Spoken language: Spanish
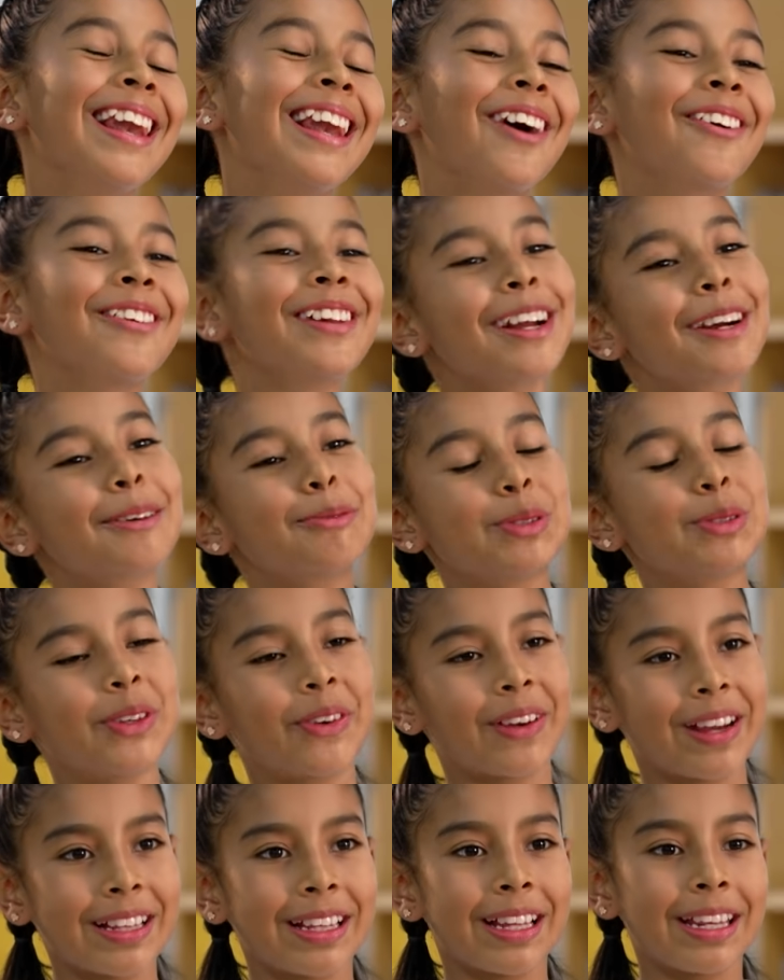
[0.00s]
La única
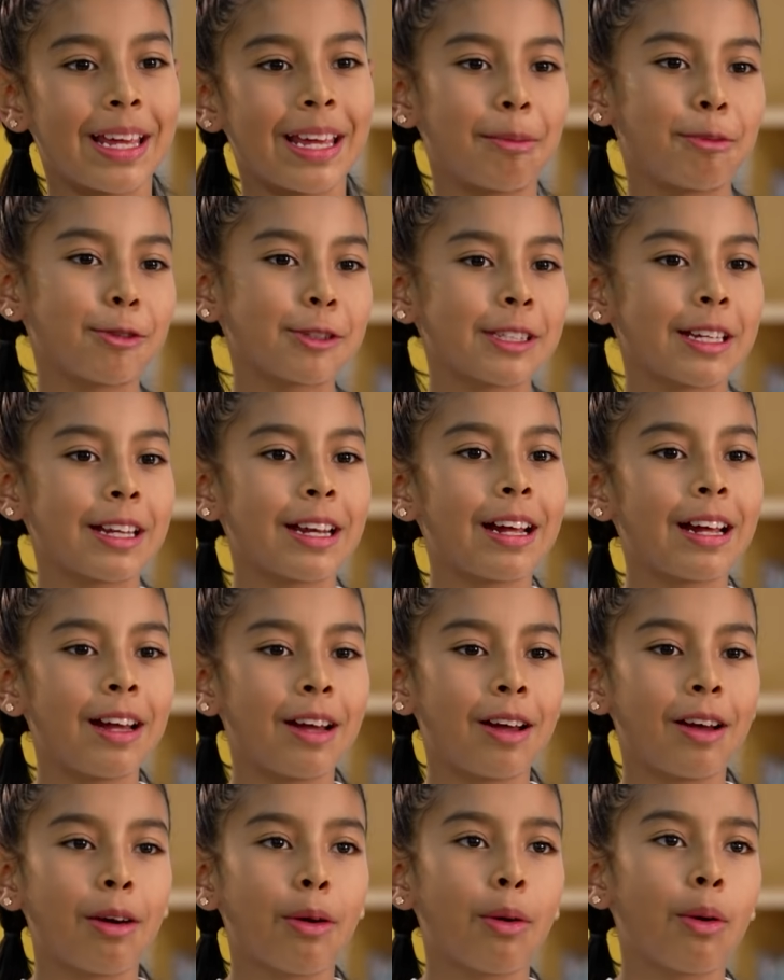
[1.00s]
opción que teníamos era
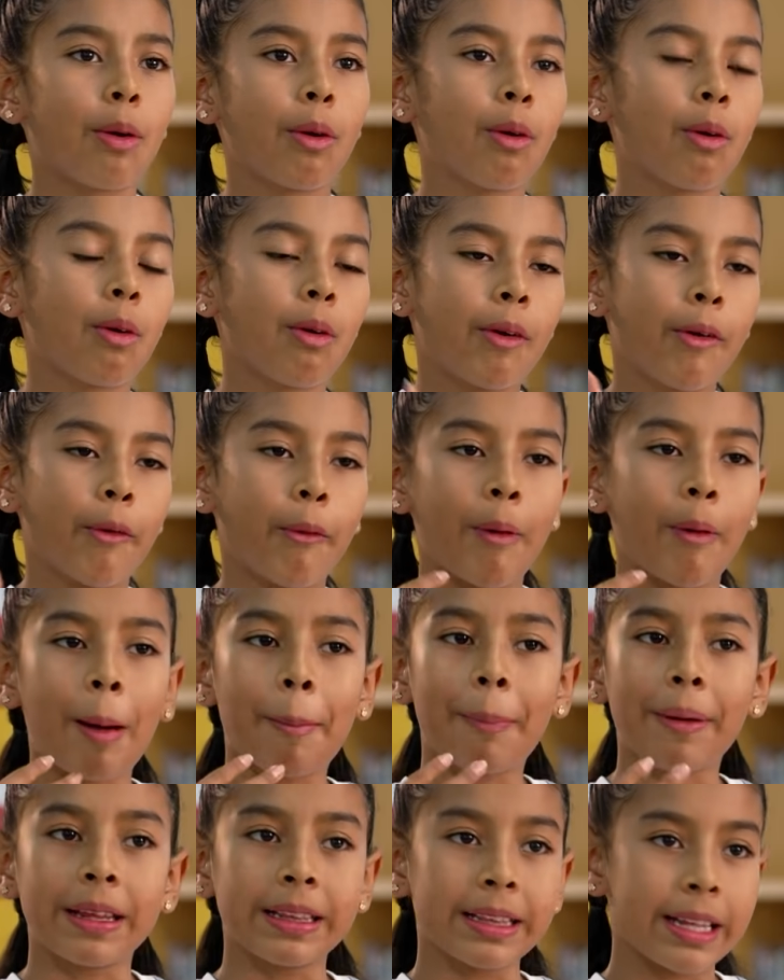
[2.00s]
o
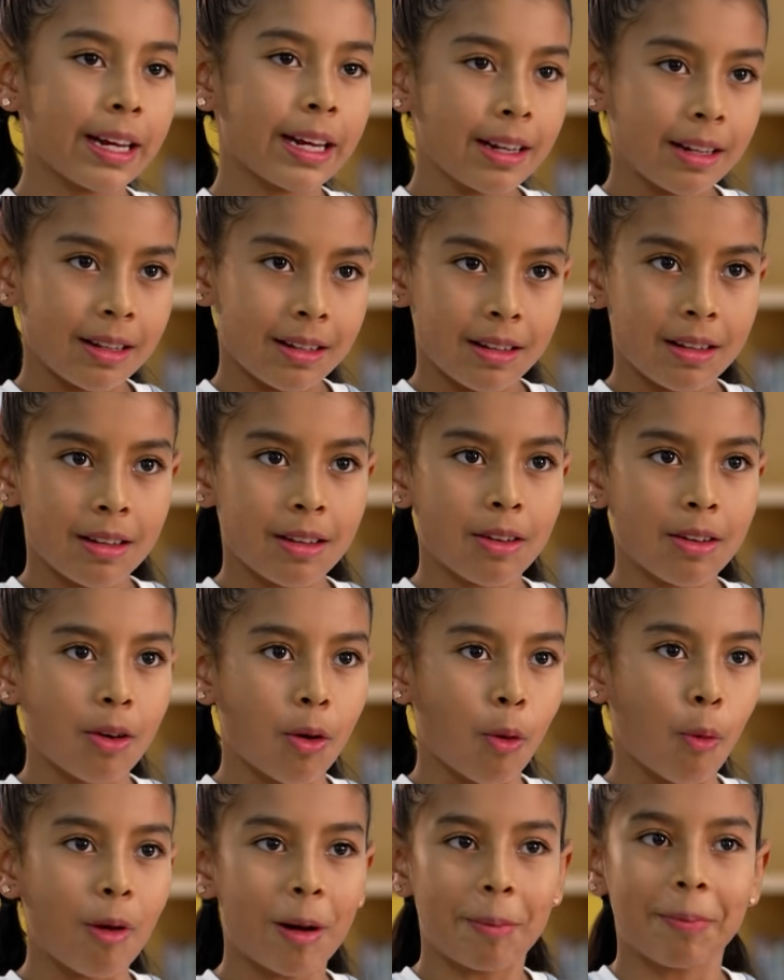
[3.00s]
aprender
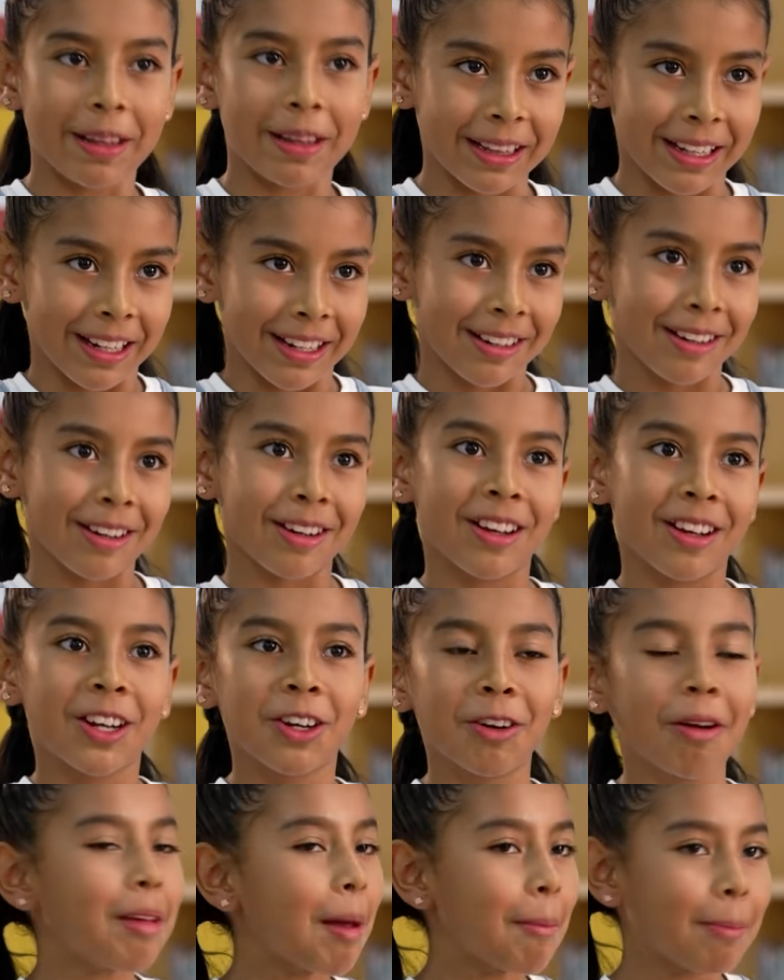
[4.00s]
o aprender.
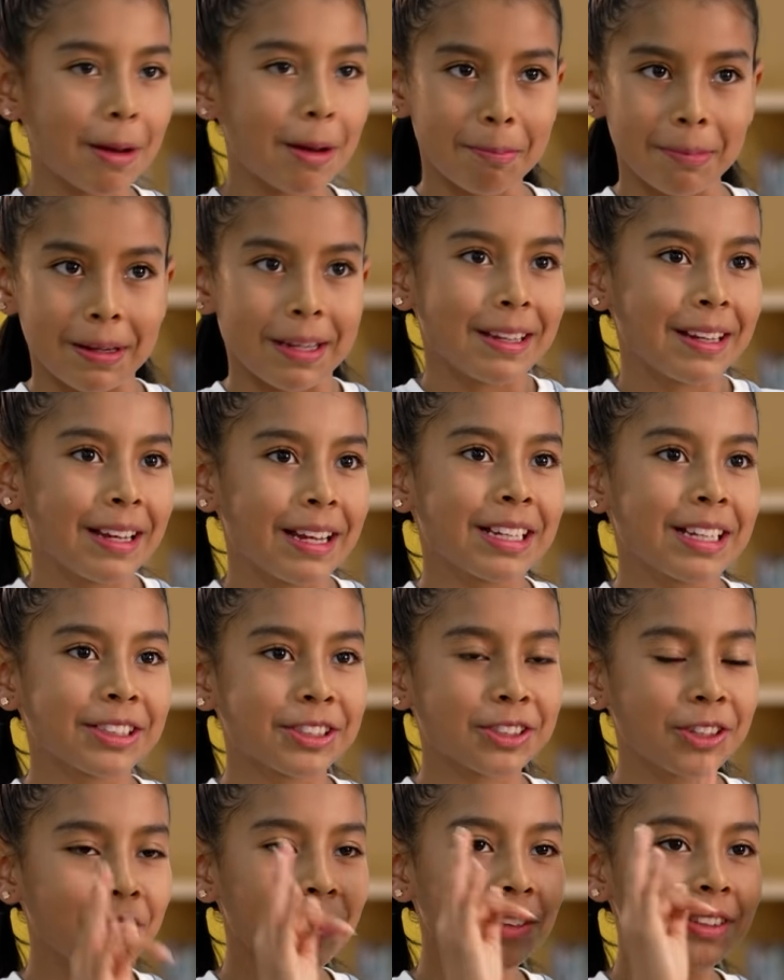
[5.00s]
No había plan B
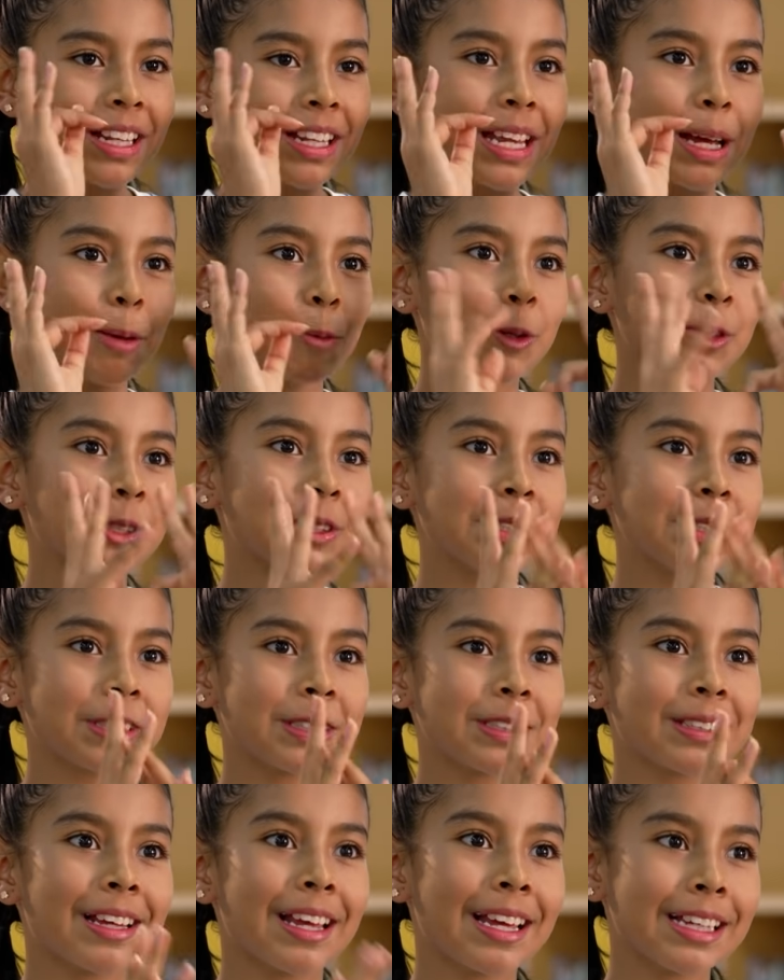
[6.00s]
solo teníamos
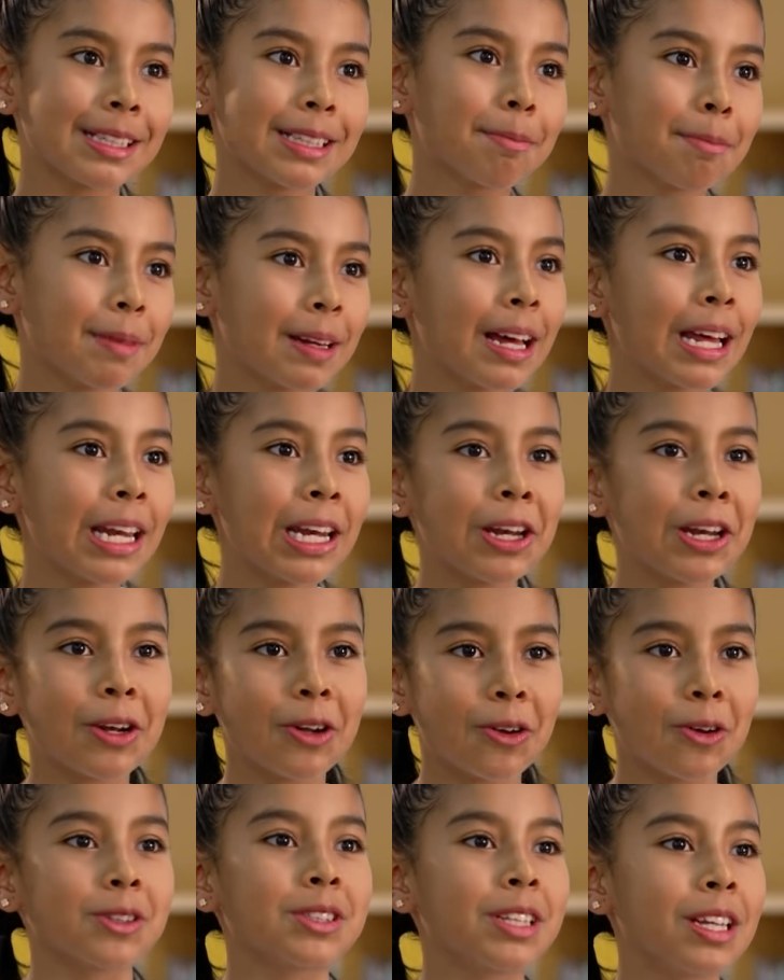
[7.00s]
ese plan
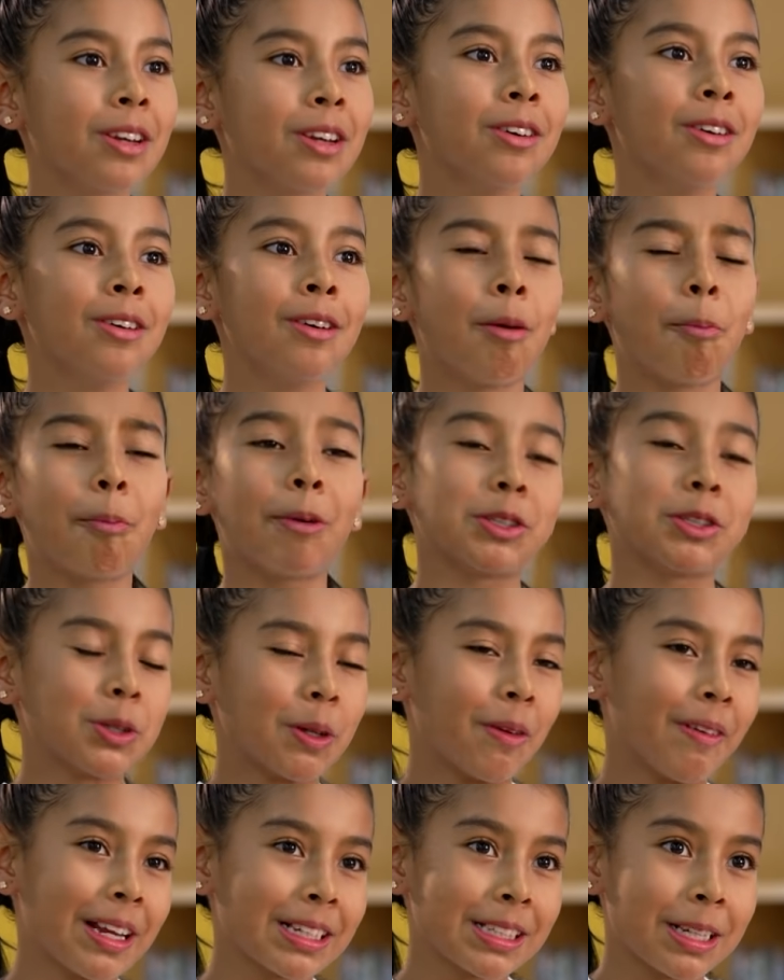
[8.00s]
o si no, pues
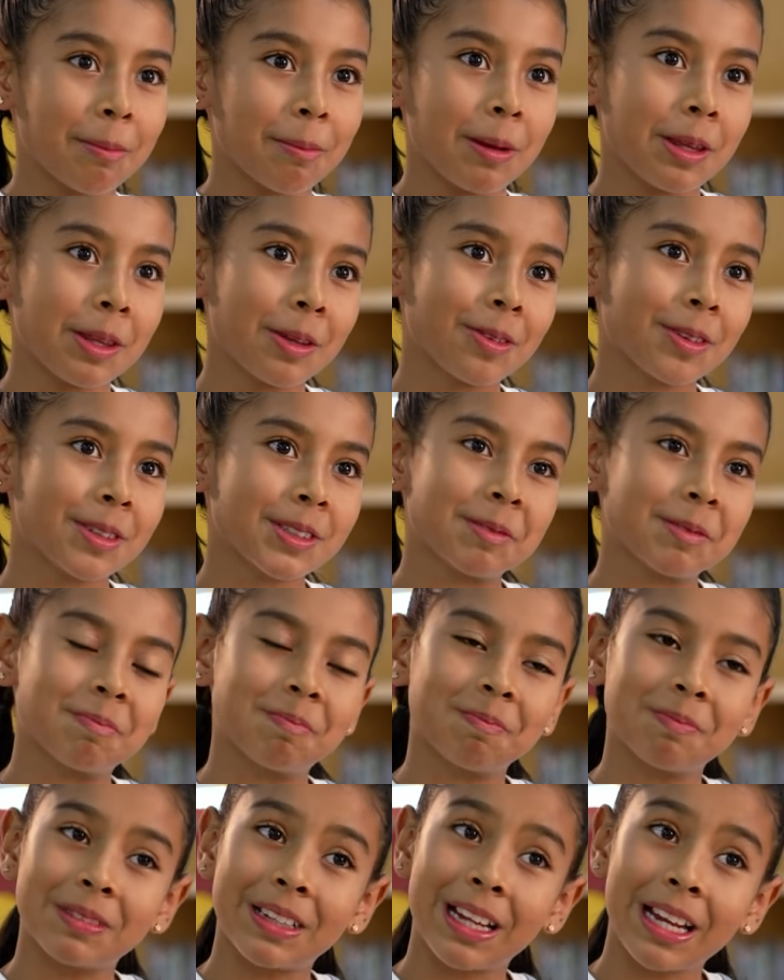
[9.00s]
no habría servido
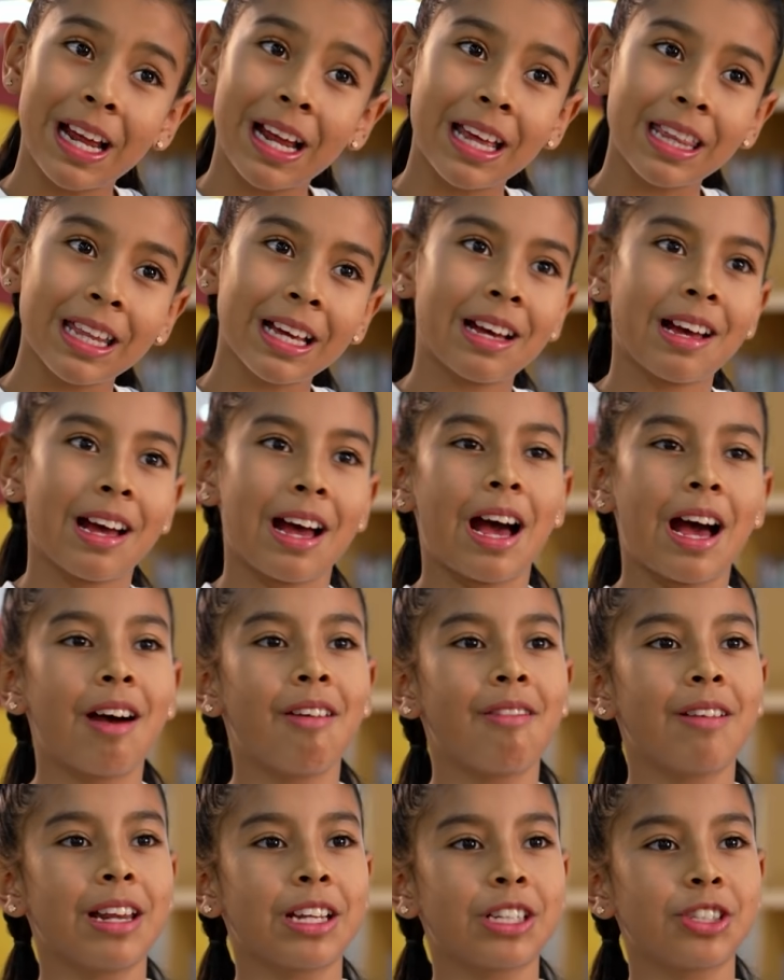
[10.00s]
de nada
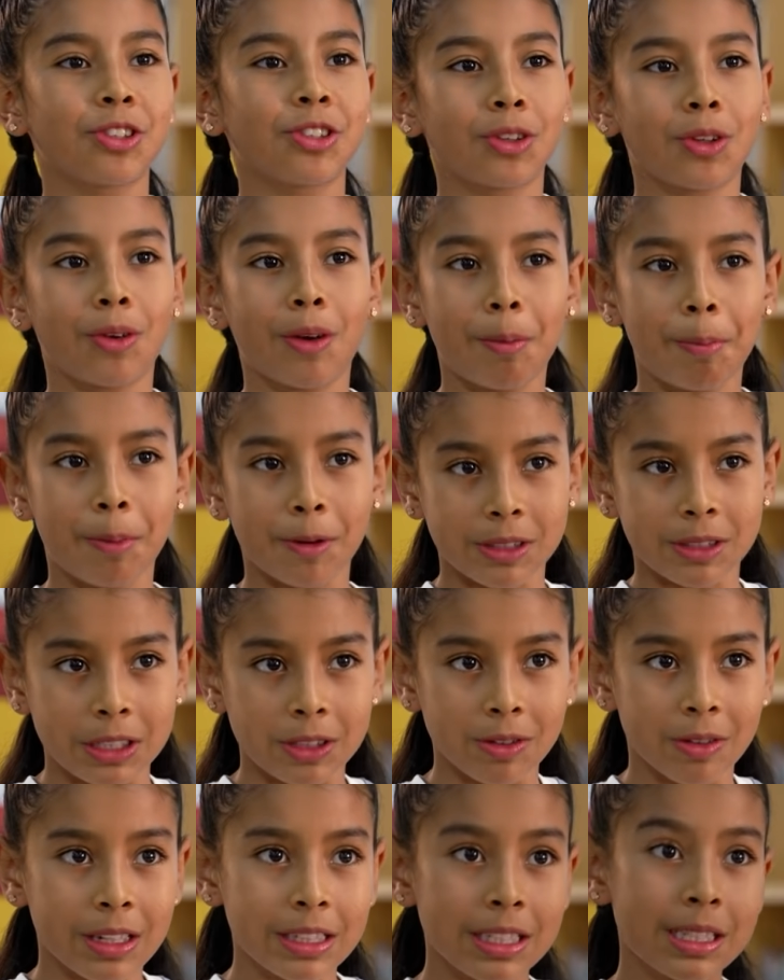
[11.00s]
haber hecho todo el
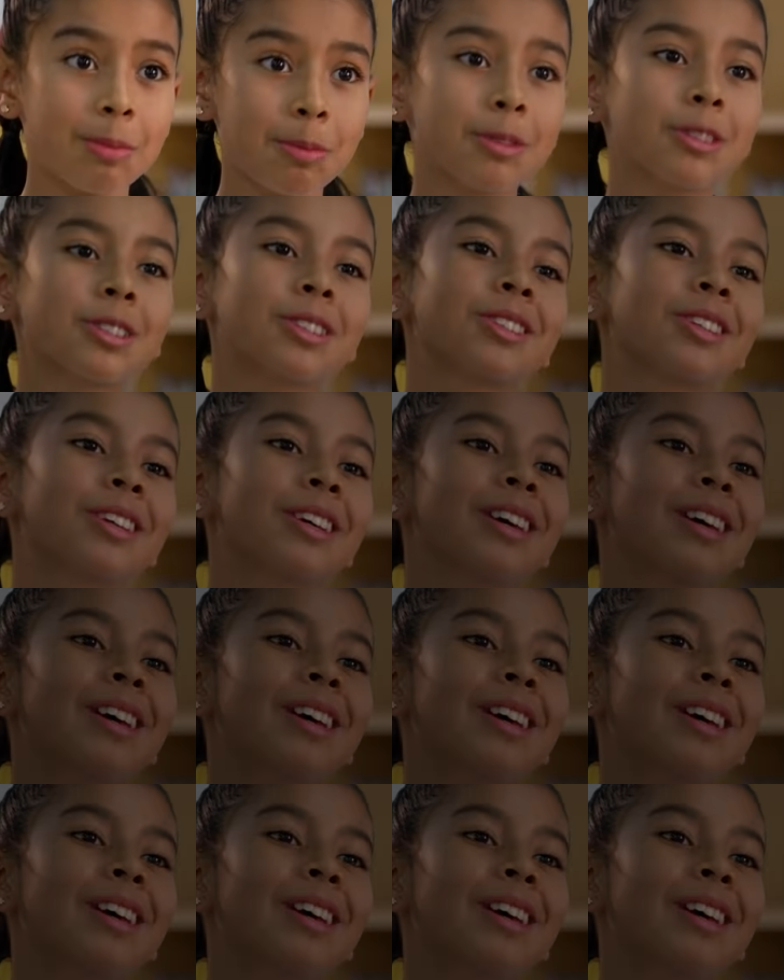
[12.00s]
proceso que hicimos.